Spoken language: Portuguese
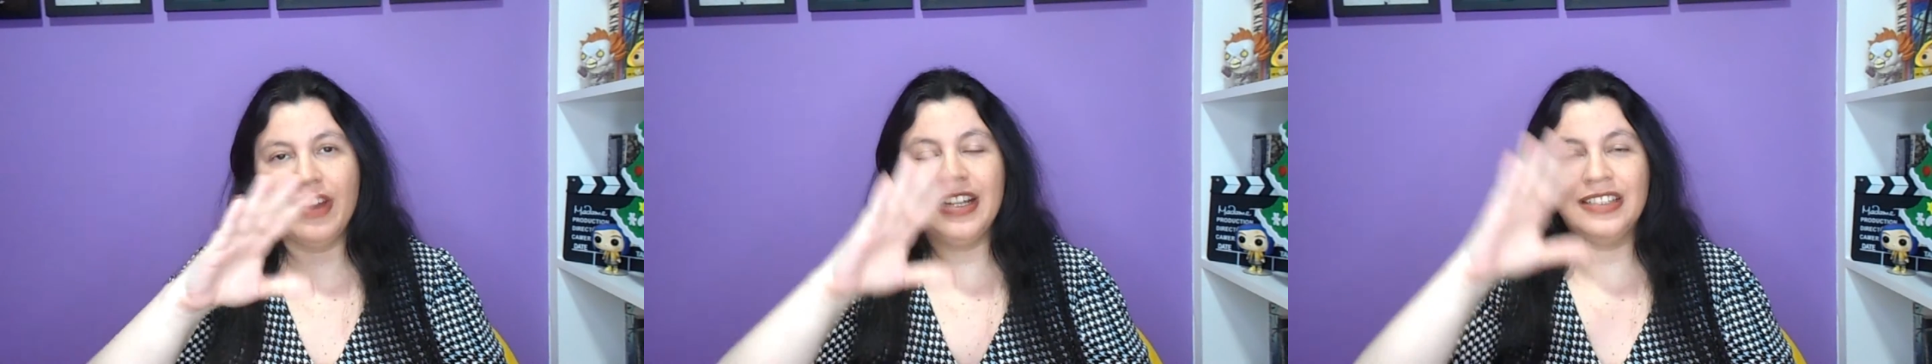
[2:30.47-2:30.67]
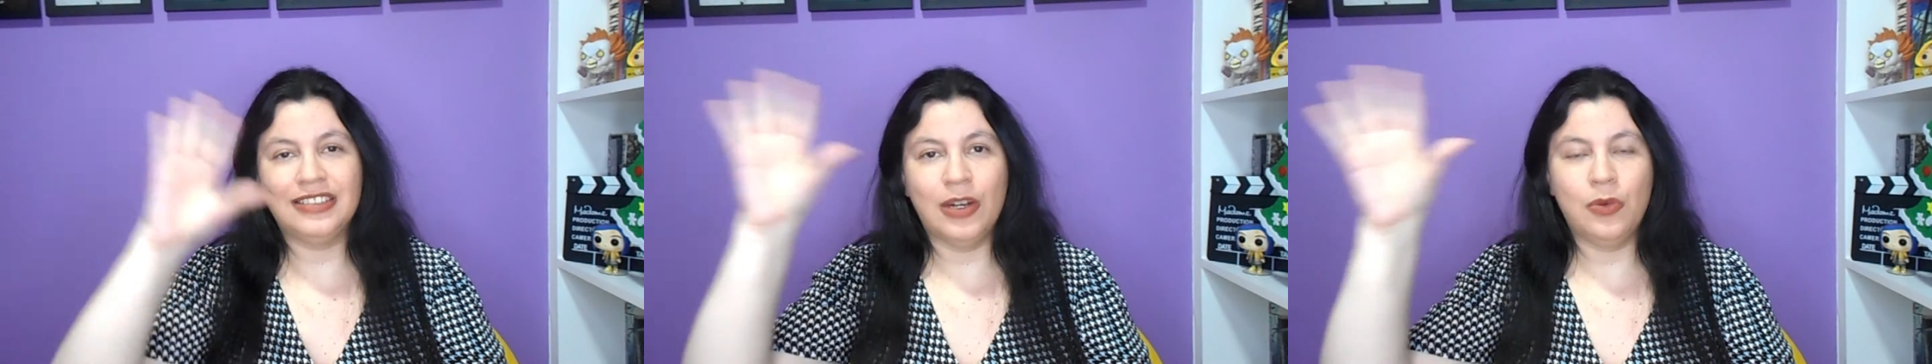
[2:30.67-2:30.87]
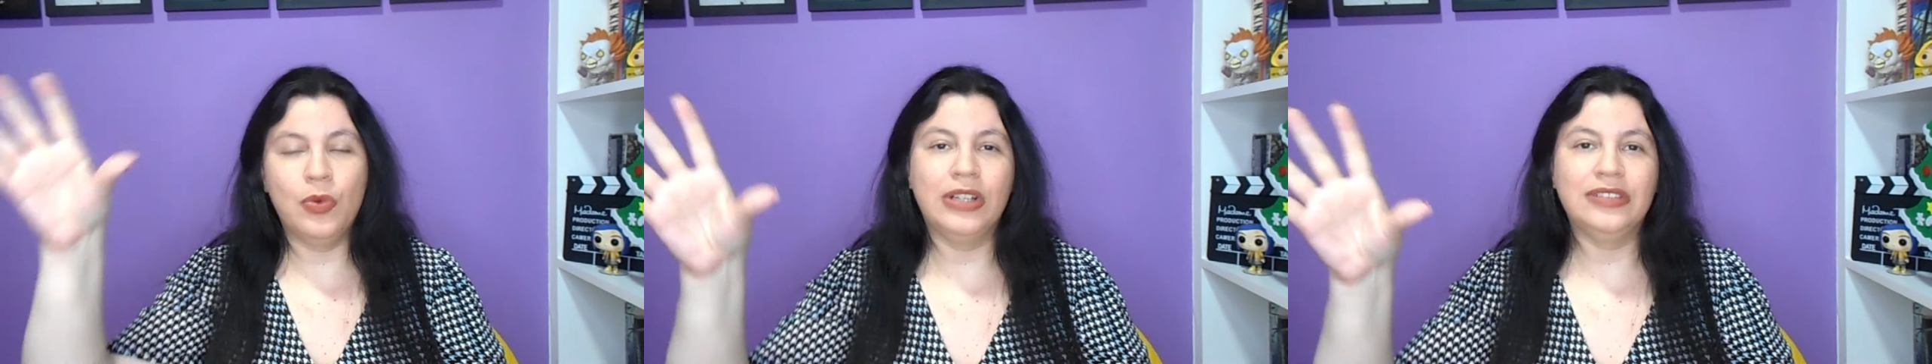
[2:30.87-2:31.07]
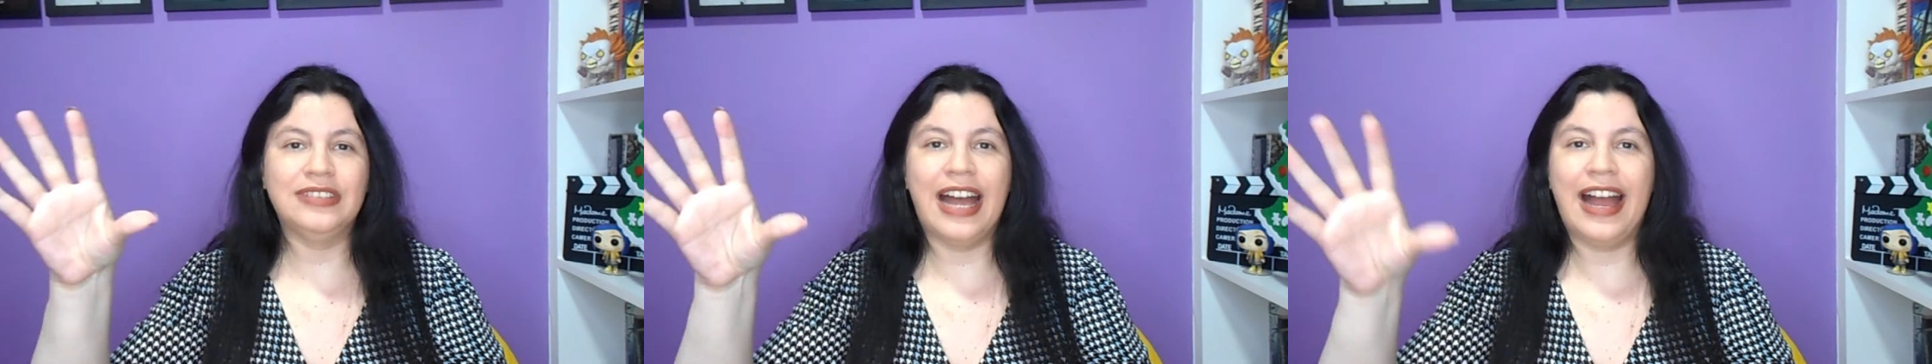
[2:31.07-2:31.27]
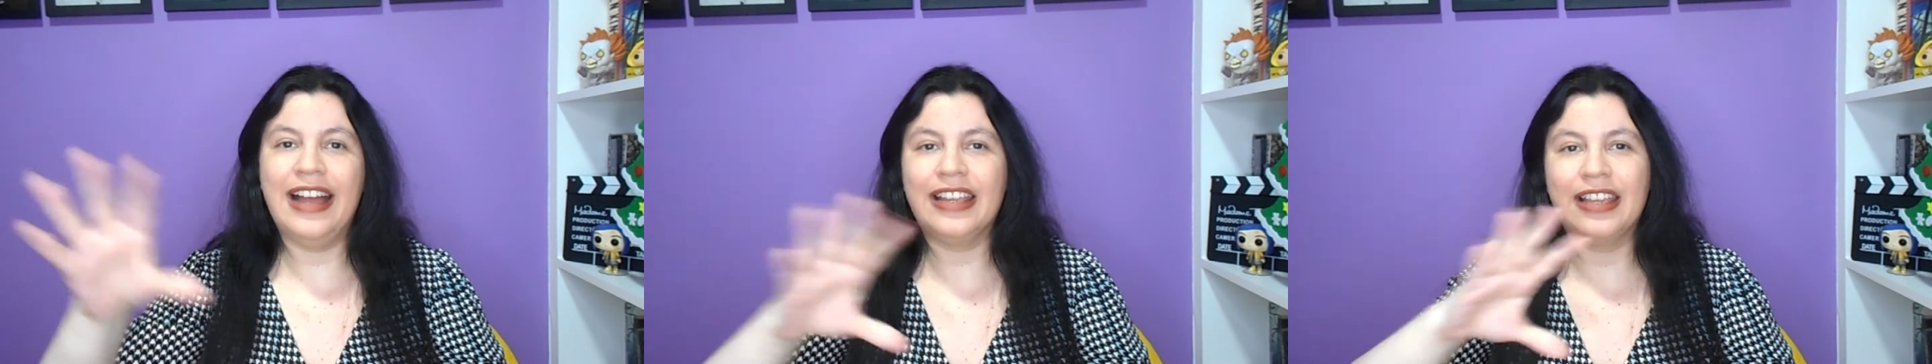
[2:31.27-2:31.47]
vai até um
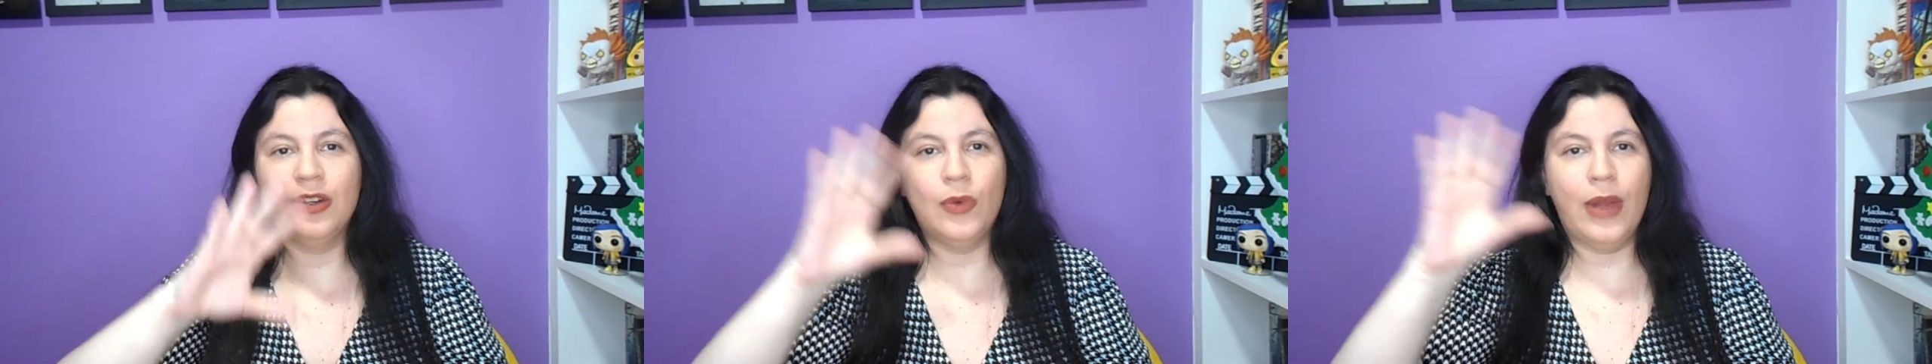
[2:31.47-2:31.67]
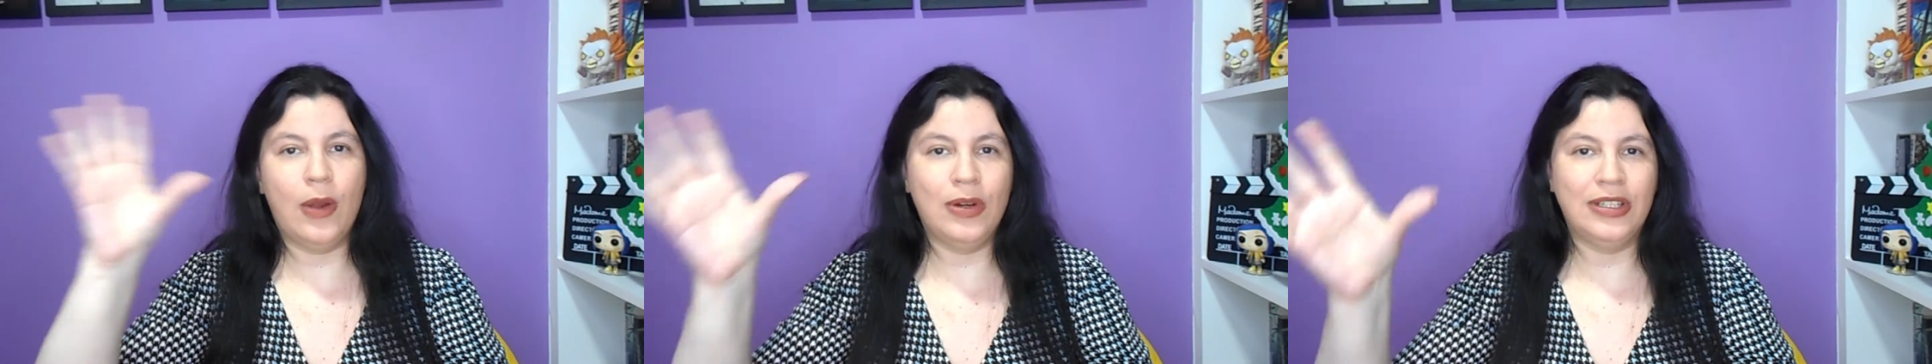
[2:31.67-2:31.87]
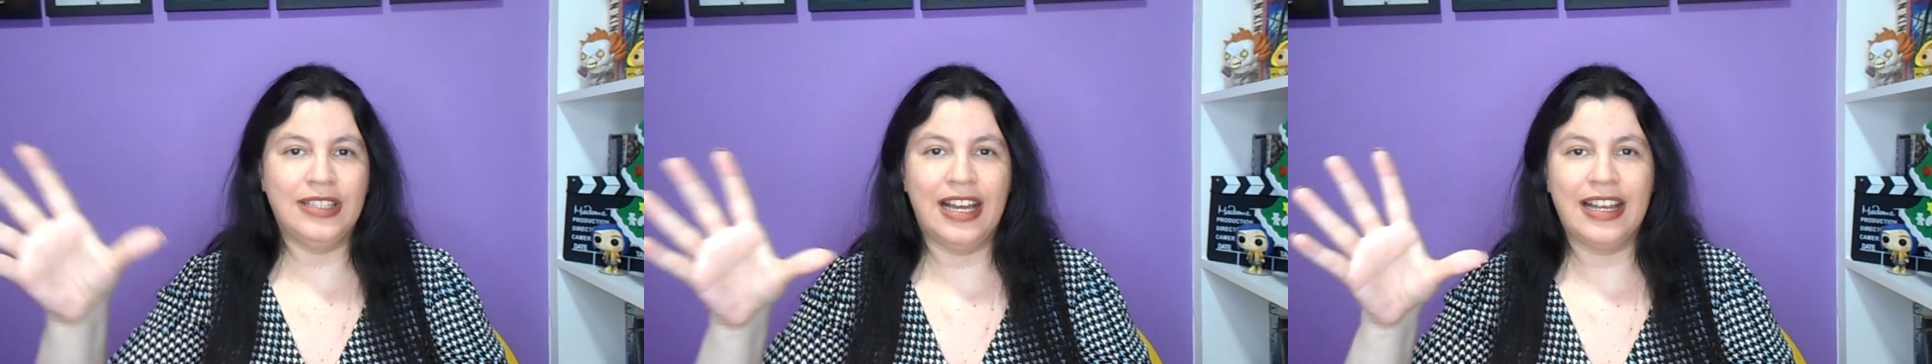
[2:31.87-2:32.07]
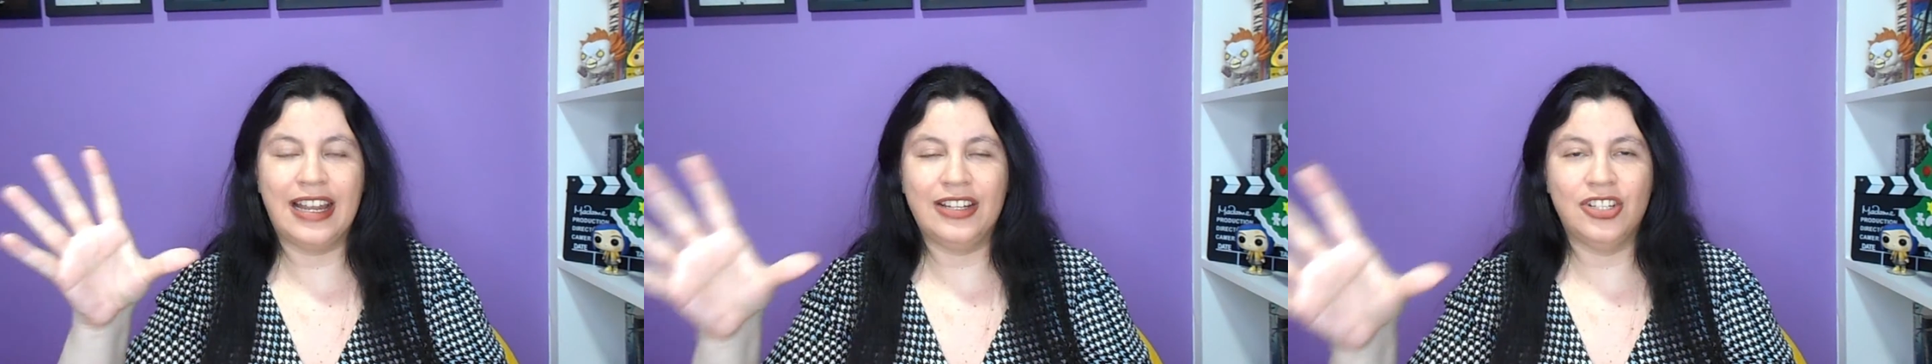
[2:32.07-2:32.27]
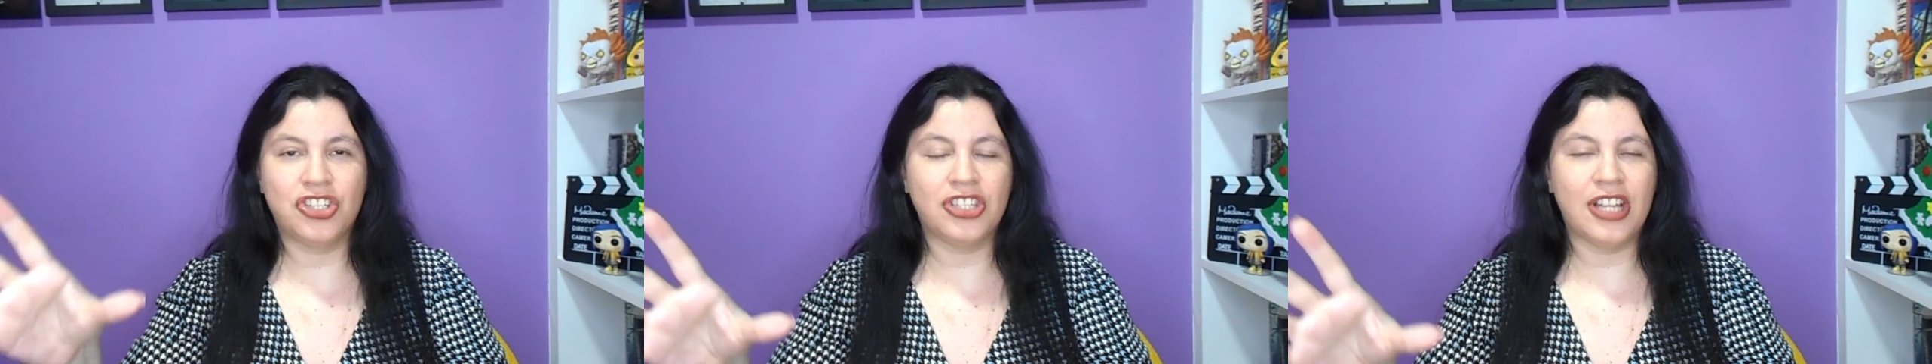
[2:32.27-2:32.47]
andar que não é o andar
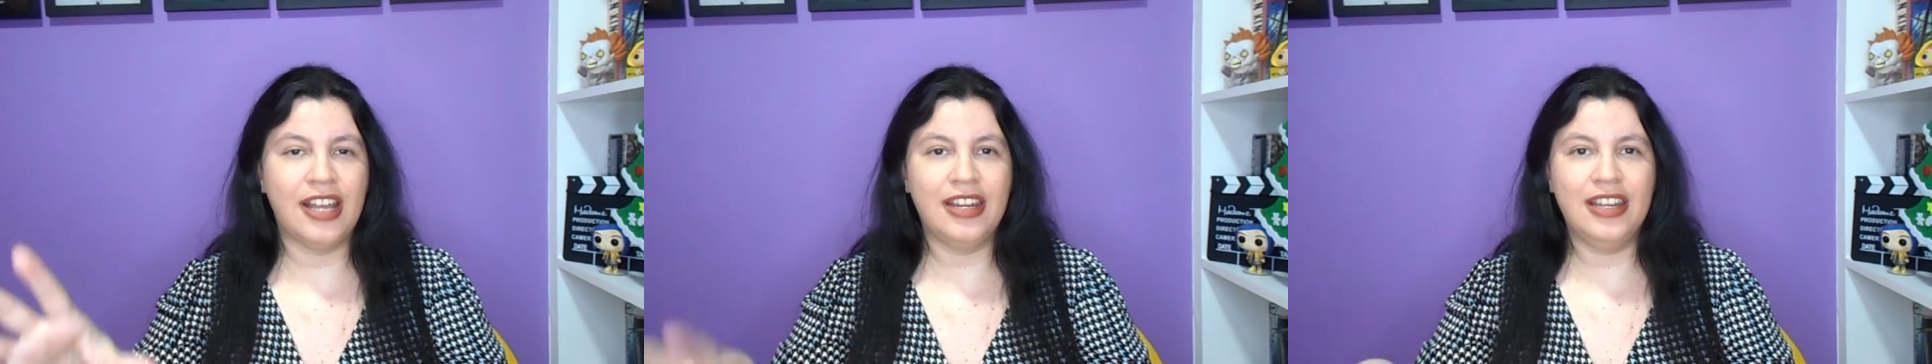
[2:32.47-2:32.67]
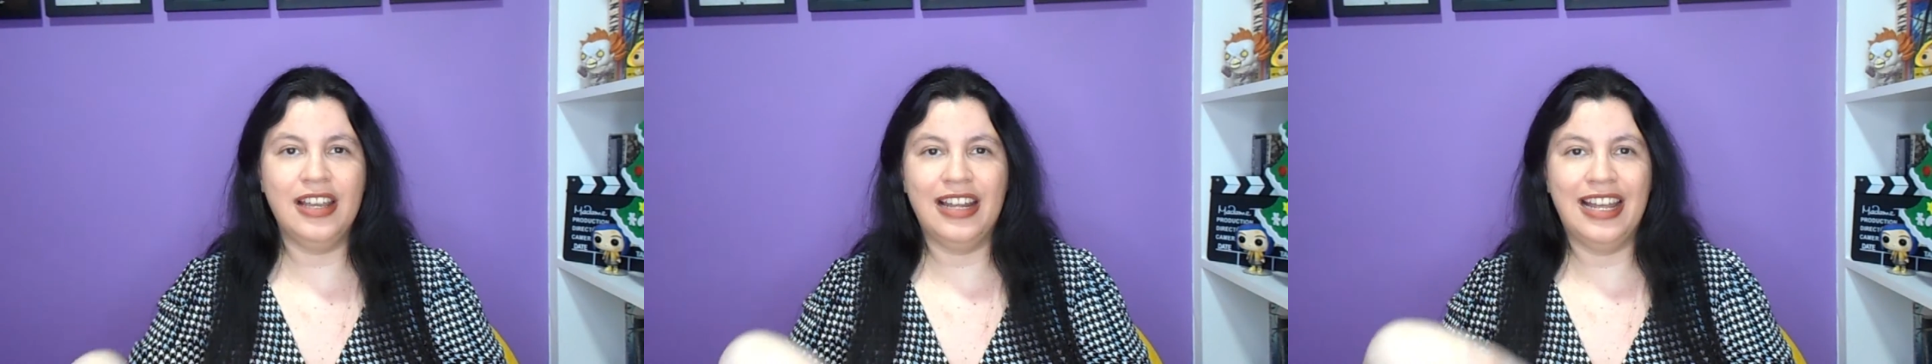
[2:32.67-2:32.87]
que ela estaria,